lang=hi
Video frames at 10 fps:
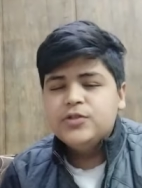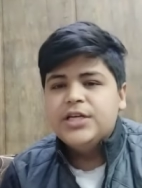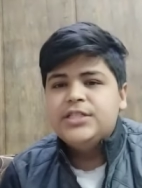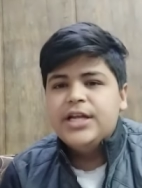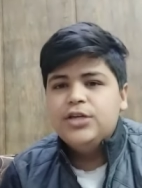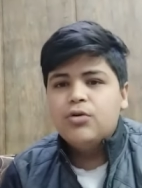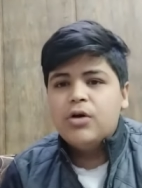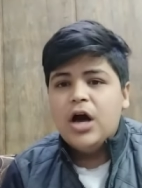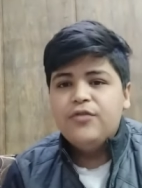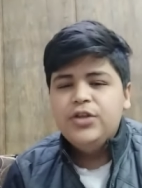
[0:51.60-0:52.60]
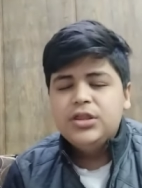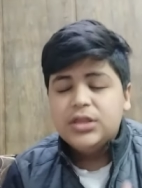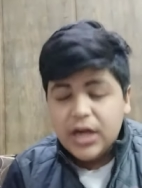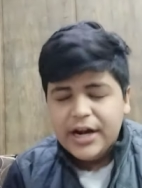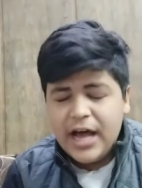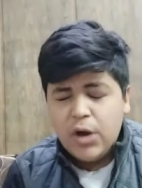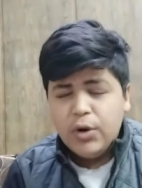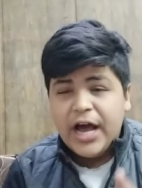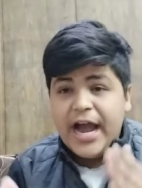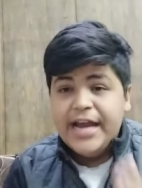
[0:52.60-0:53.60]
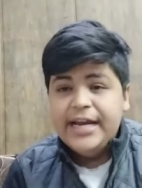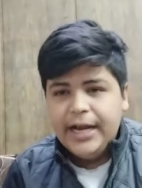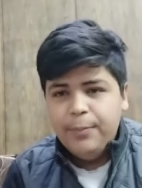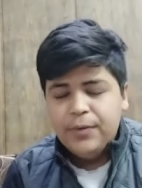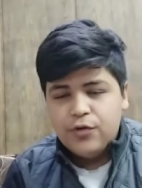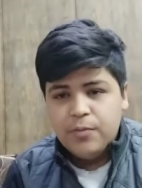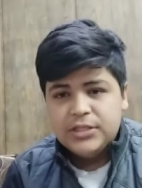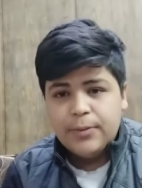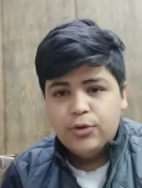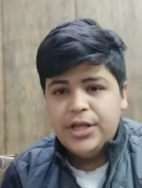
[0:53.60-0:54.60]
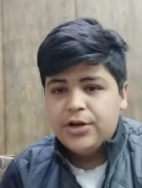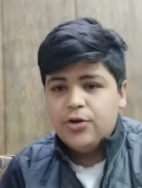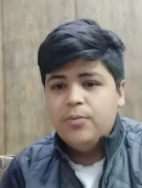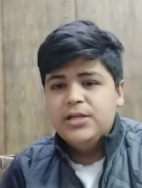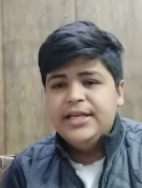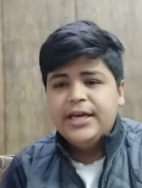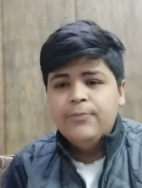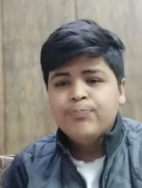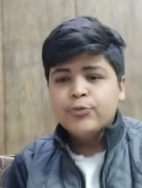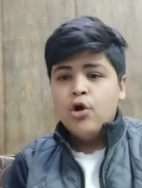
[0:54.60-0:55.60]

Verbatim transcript: प्रोसेसर है जो काफ़ी तगड़ा और हाई हैंड परफॉर्मेंस आपको देखने को मिल जाएगी